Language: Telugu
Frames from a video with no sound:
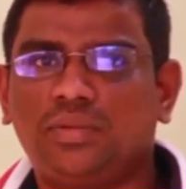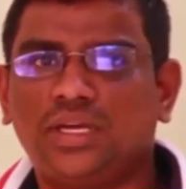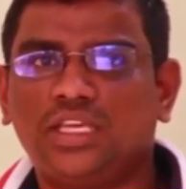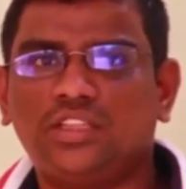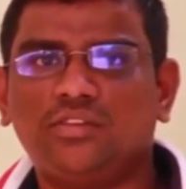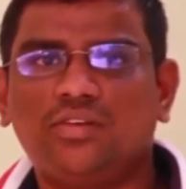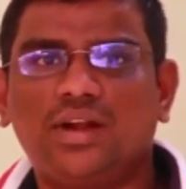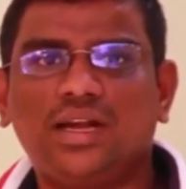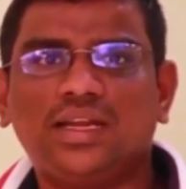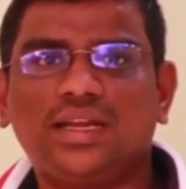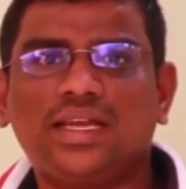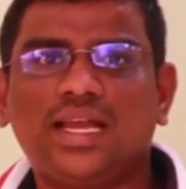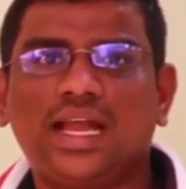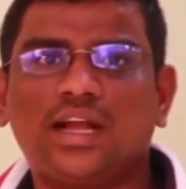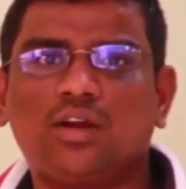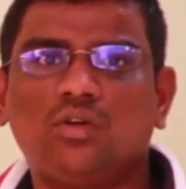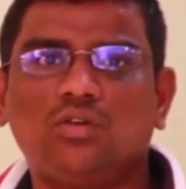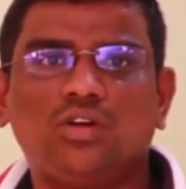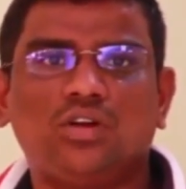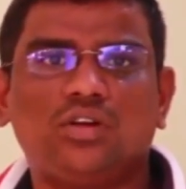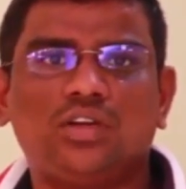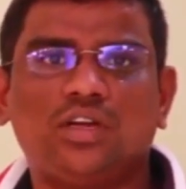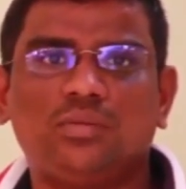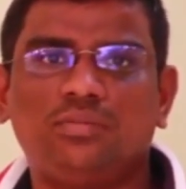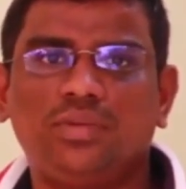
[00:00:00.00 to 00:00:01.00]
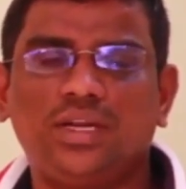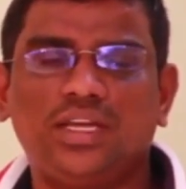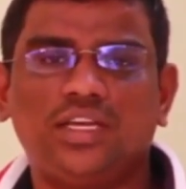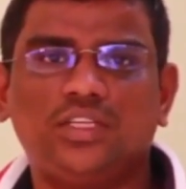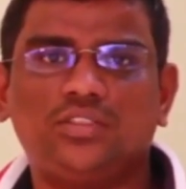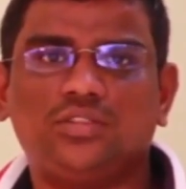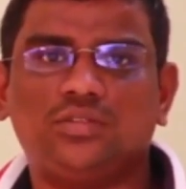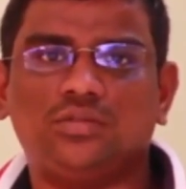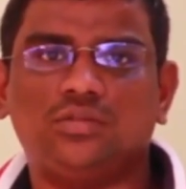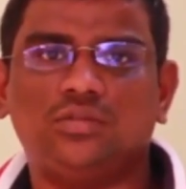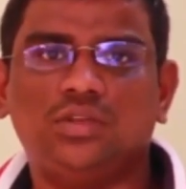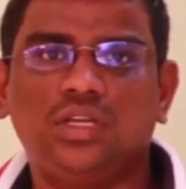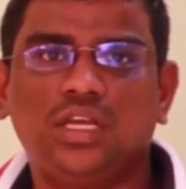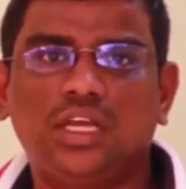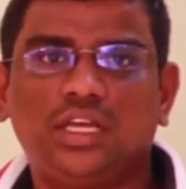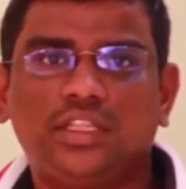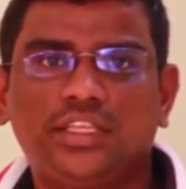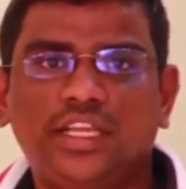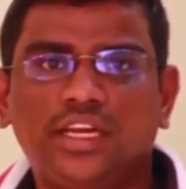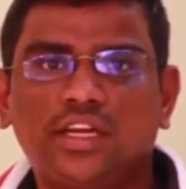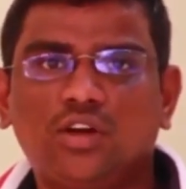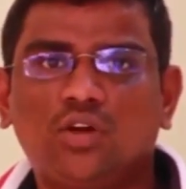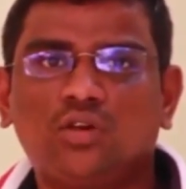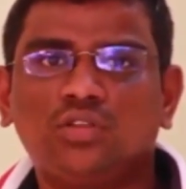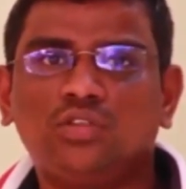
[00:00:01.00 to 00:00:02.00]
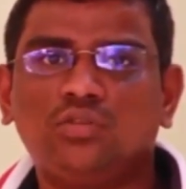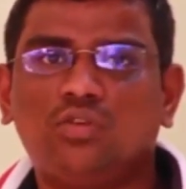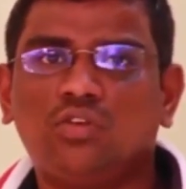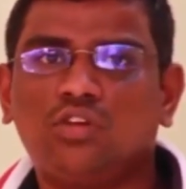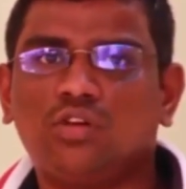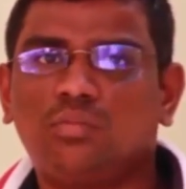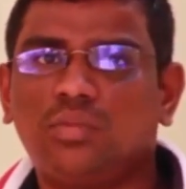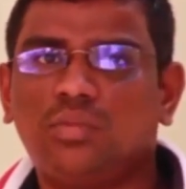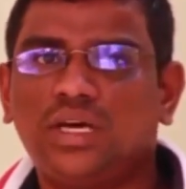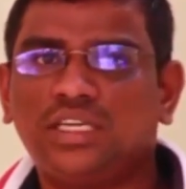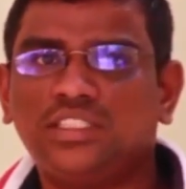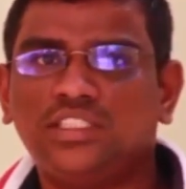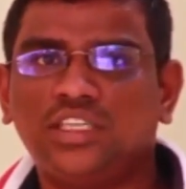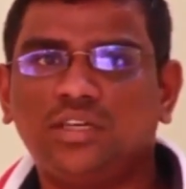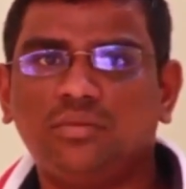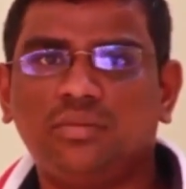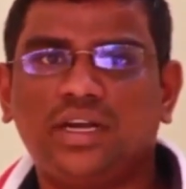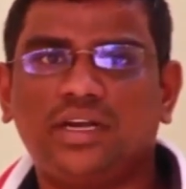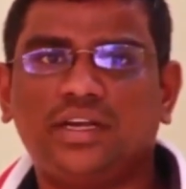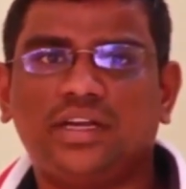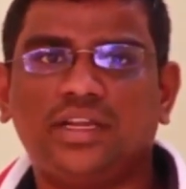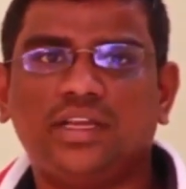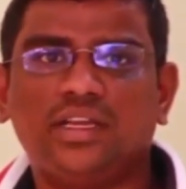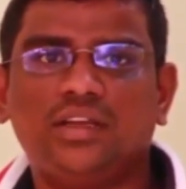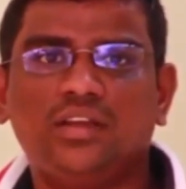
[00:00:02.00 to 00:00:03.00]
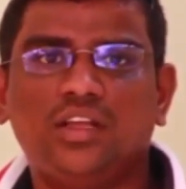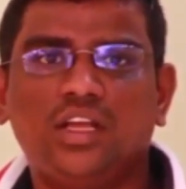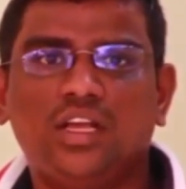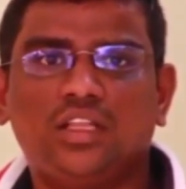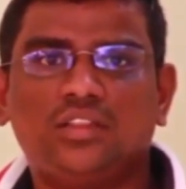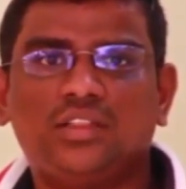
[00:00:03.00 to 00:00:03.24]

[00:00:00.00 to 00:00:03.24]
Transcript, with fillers: పేదవారికి అకౌంట్లో డబ్బులు వేయచ్చు దీనికోసం ఒక మనిషిని పెట్టి